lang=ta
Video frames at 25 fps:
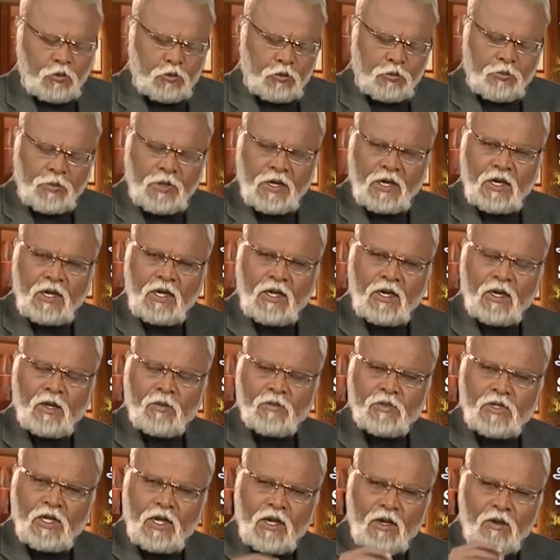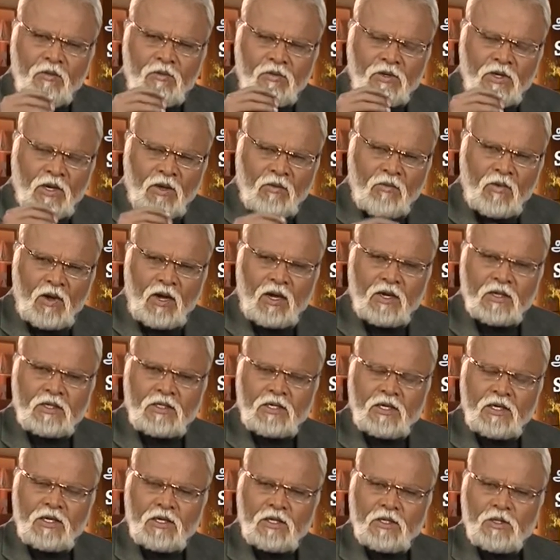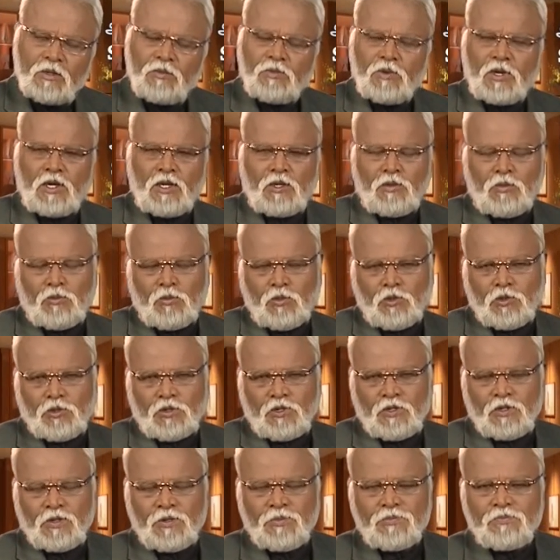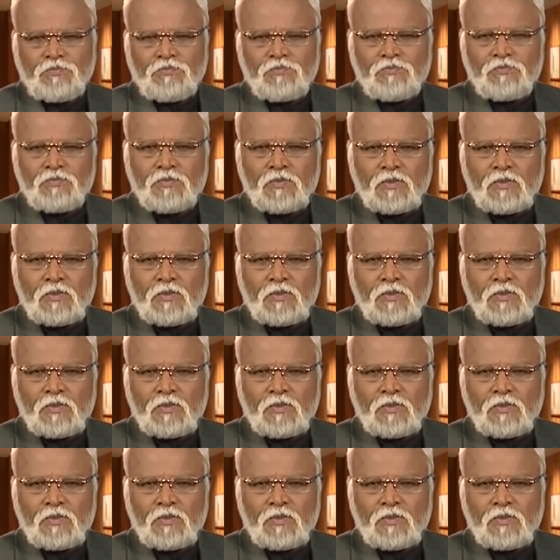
ஆனால் உண்மையிலேயே நம் தேவனுடைய வார்த்தையை எடுத்து படிக்கும்போது